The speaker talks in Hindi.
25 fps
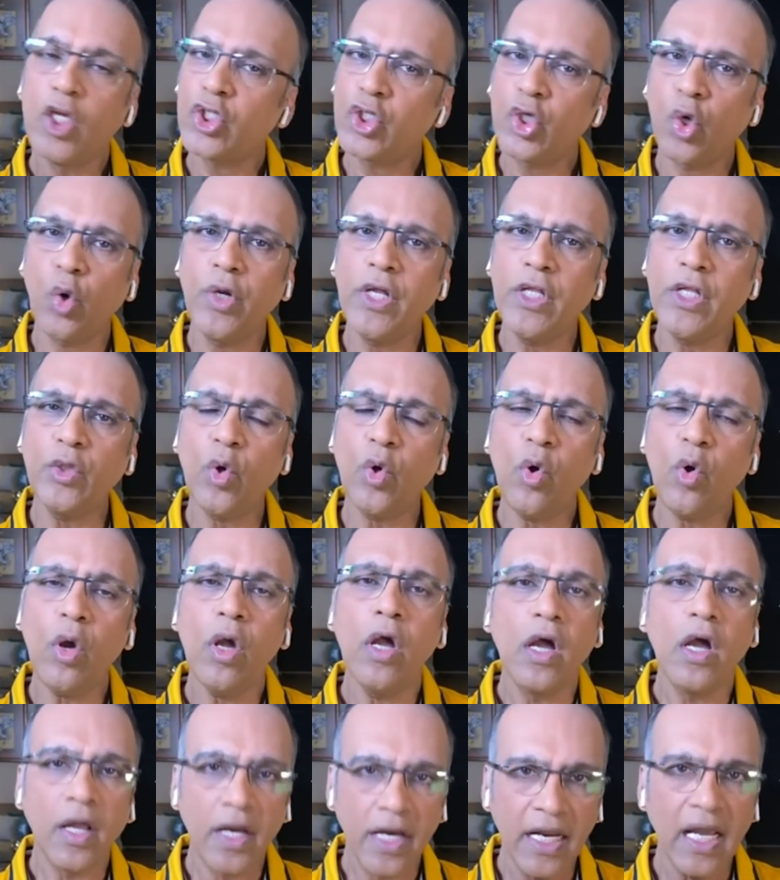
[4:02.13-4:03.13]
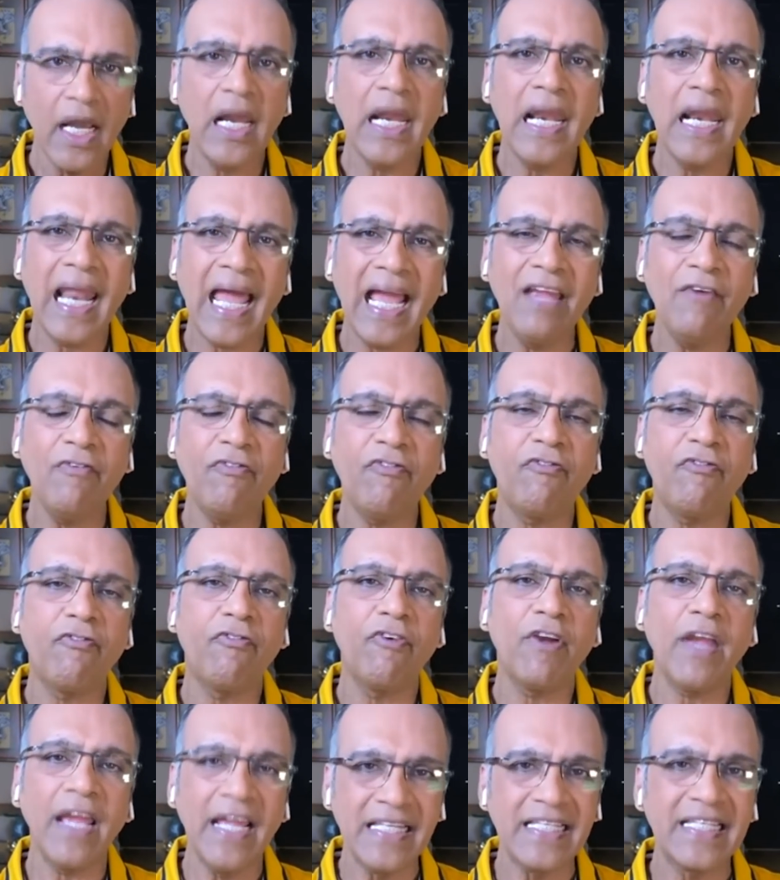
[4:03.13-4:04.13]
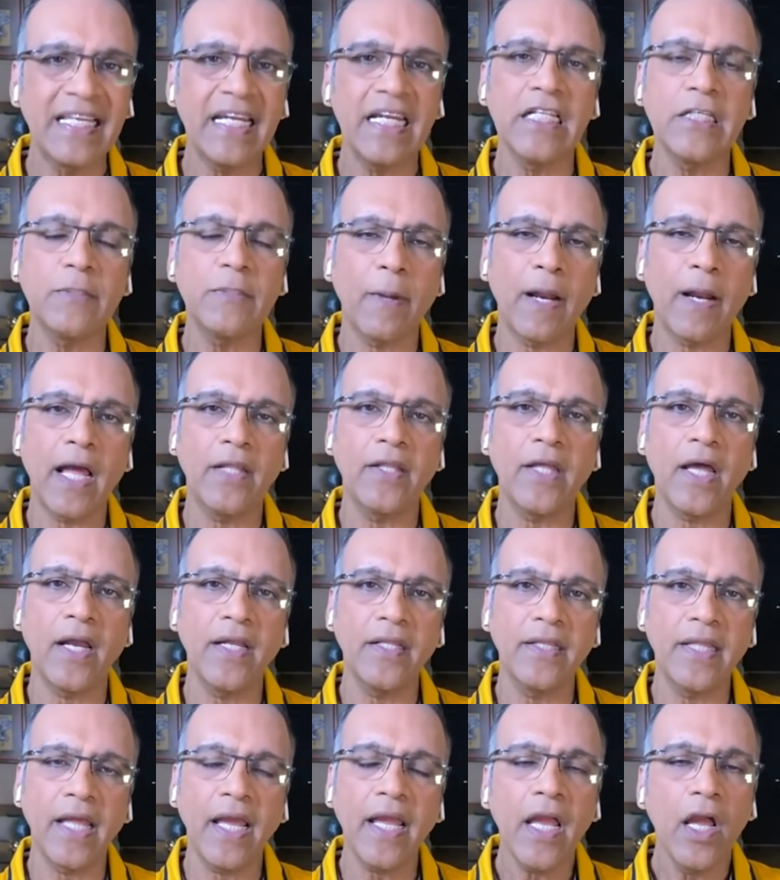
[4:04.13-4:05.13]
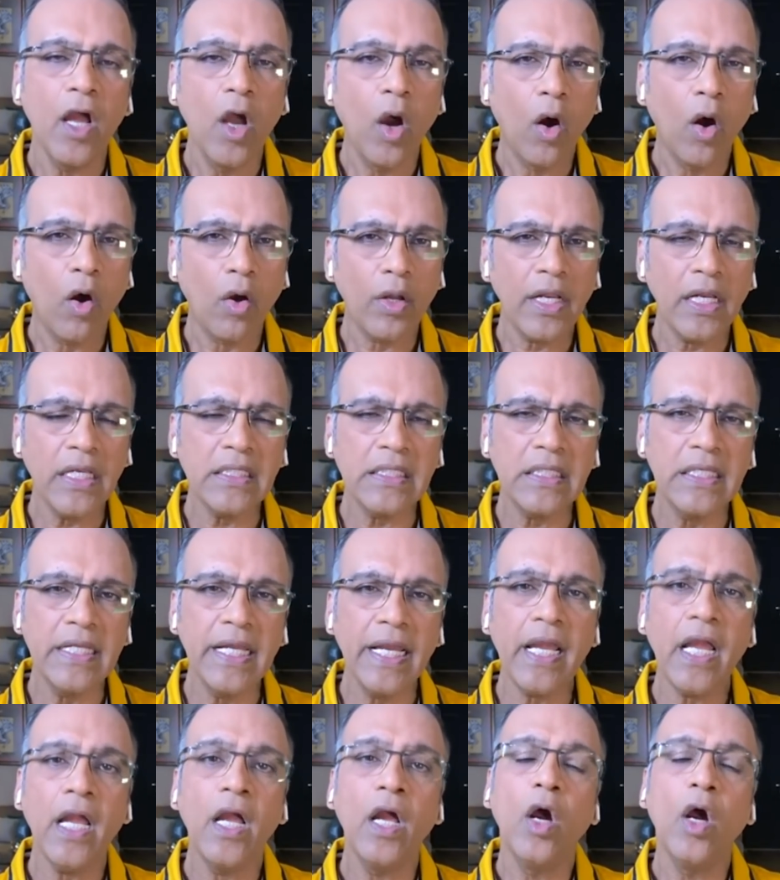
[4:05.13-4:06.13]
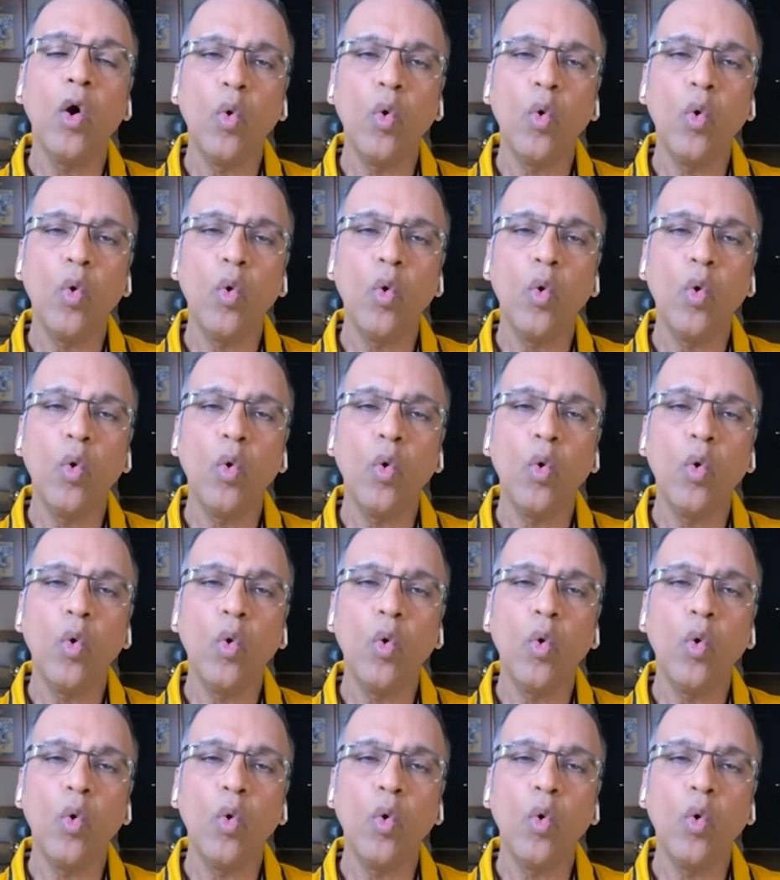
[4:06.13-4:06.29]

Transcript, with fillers: स्टोरी तो रियल लाइफ इंसिडेंट्स पर आधारित है और इसलिए